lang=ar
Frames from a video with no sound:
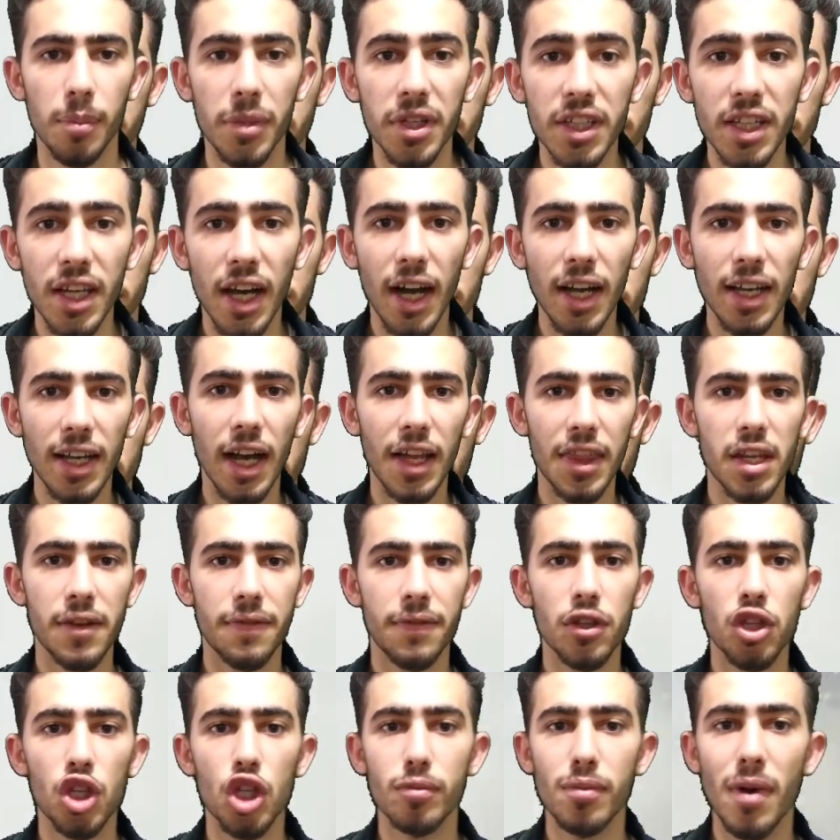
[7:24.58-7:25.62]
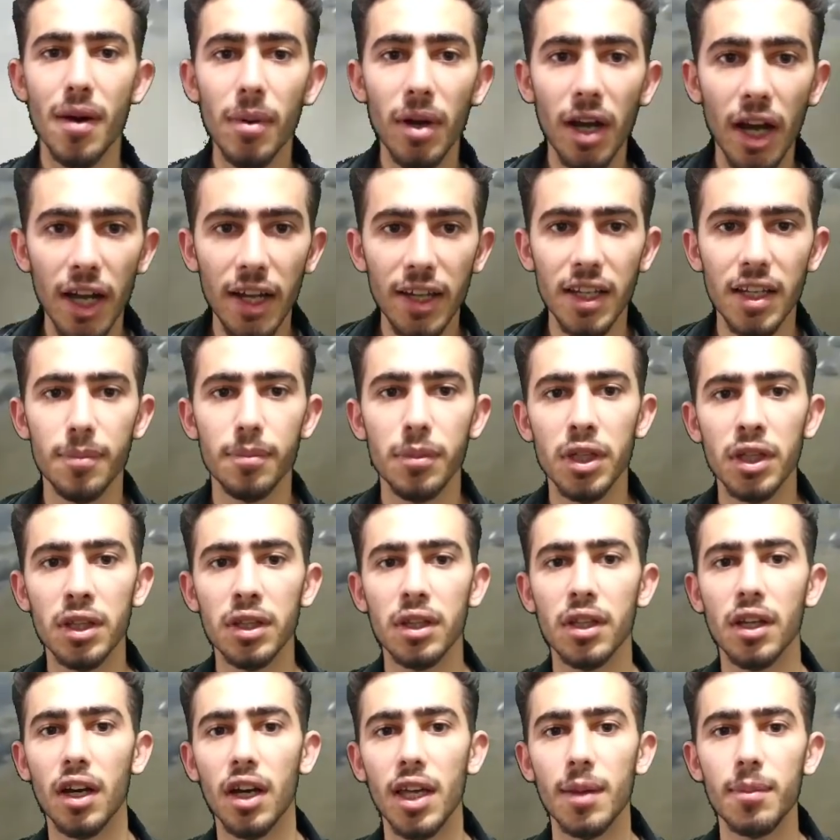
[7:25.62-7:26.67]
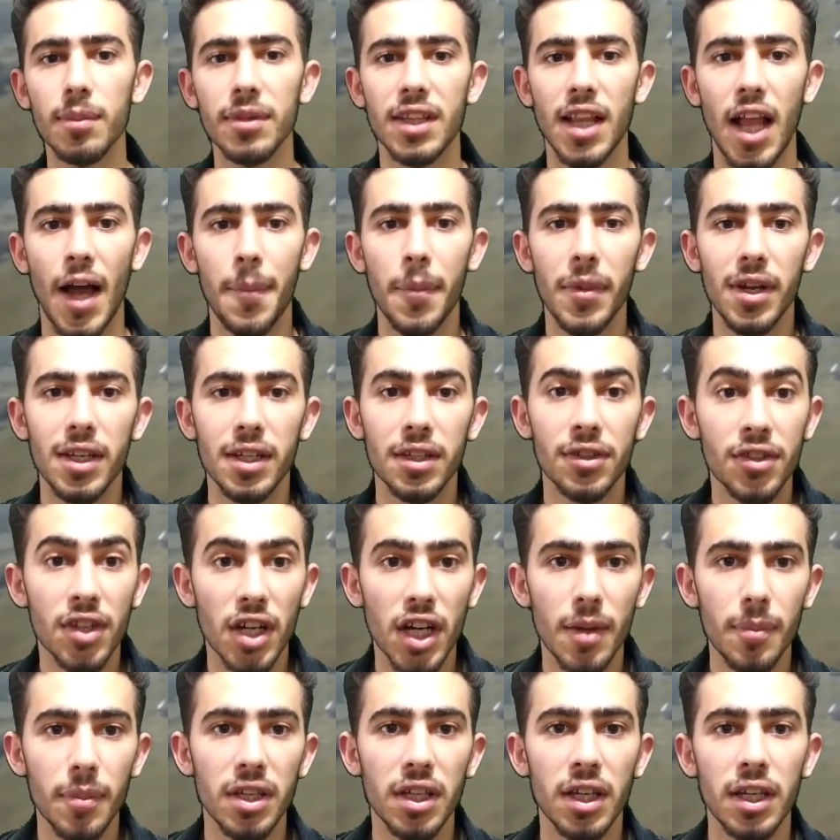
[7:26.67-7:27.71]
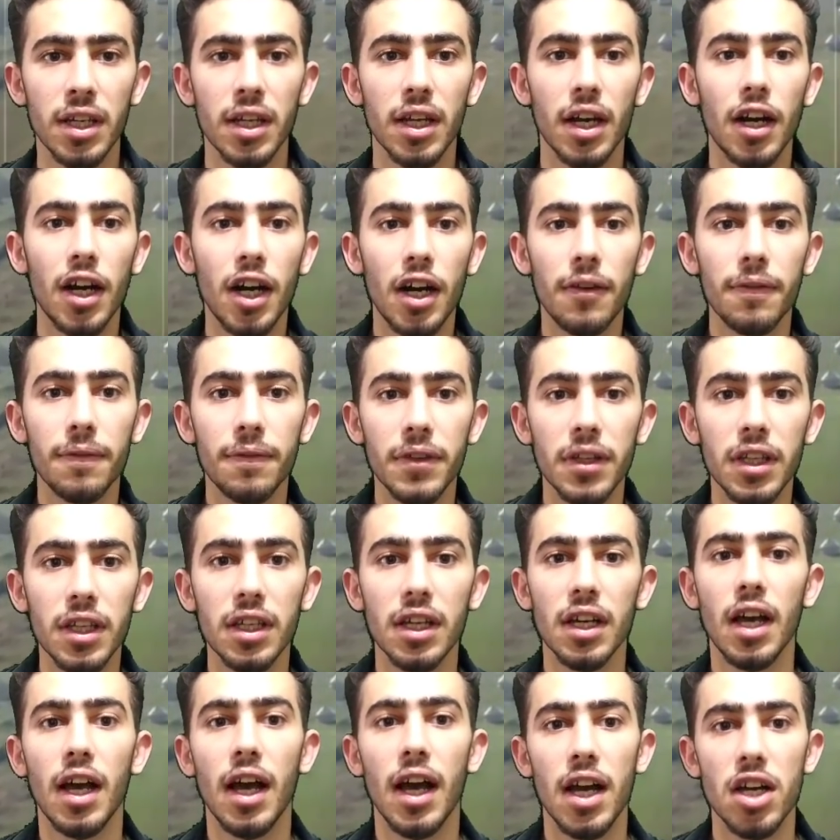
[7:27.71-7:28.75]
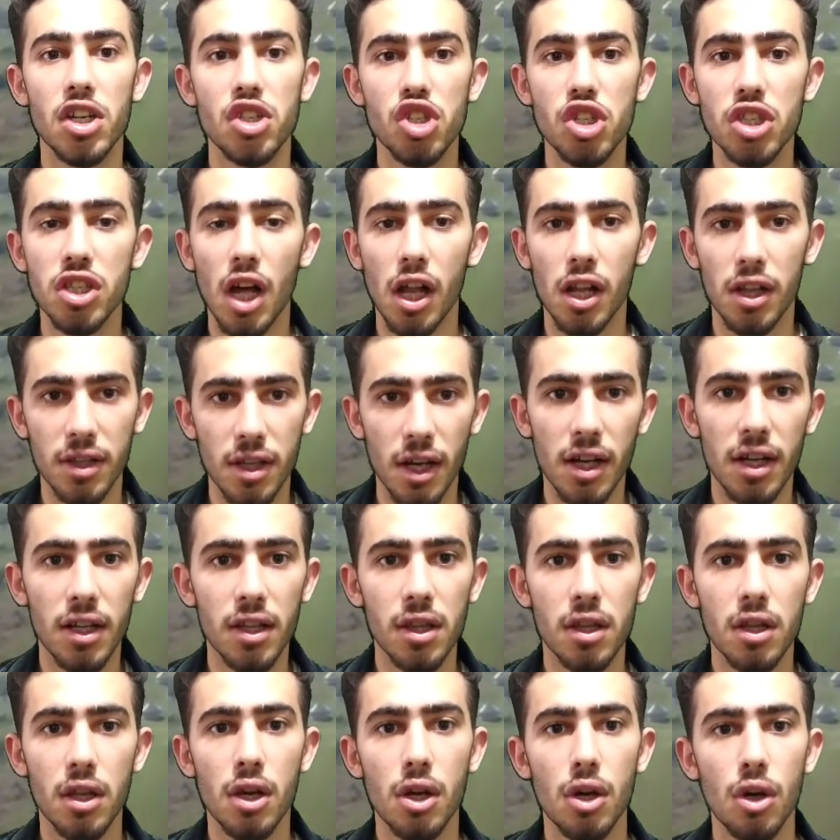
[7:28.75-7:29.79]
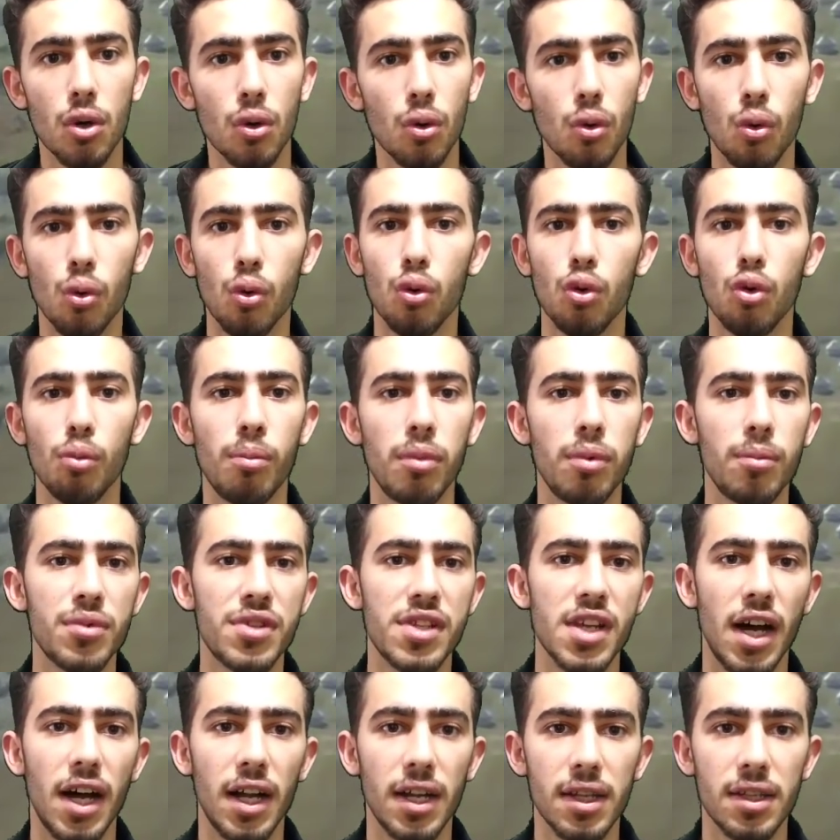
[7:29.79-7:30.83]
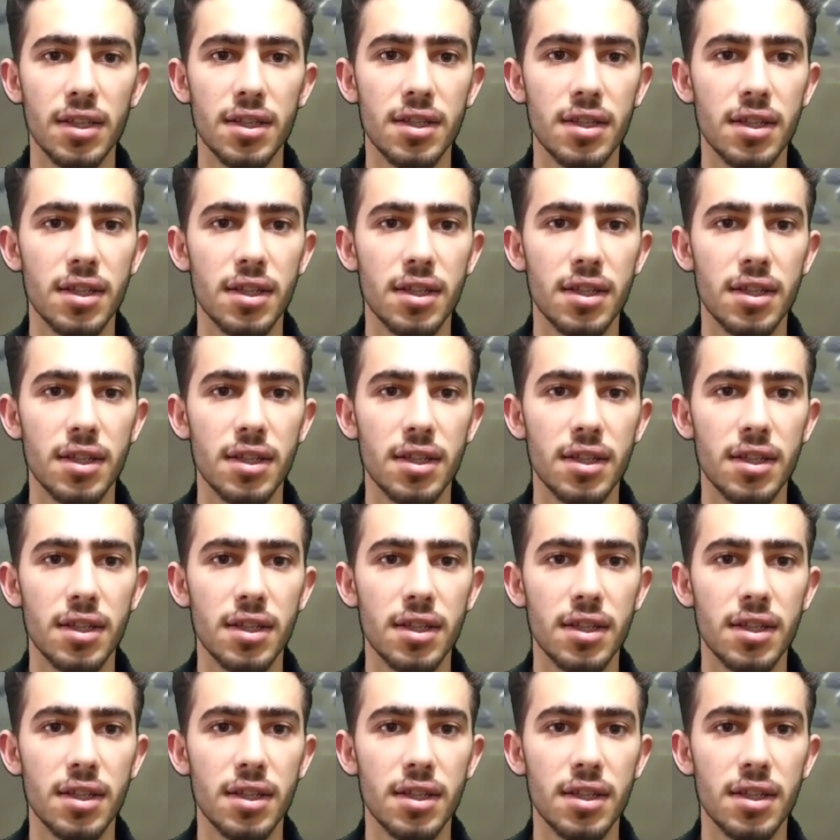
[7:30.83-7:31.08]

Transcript: بالنهاية هذا الفيديو ما بقلل من قيمة العمل الدرامي اللي قام فيه أنجي نالتان وبمساعدة